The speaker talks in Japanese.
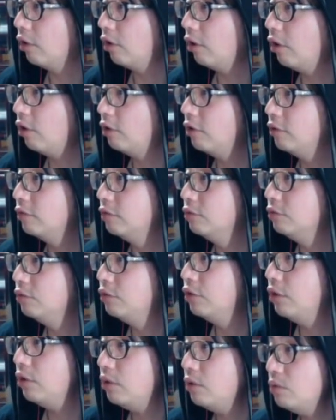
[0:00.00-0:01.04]
かな。
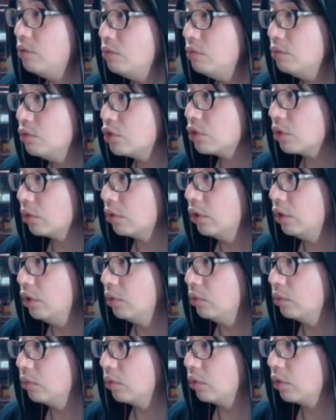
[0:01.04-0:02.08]
抜けるんじゃ
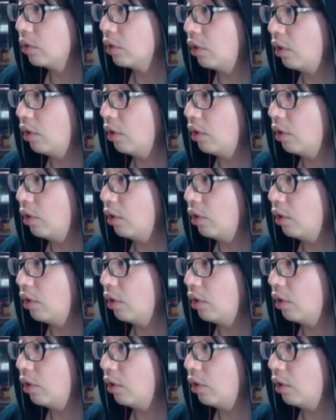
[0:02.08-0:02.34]
ねえのか。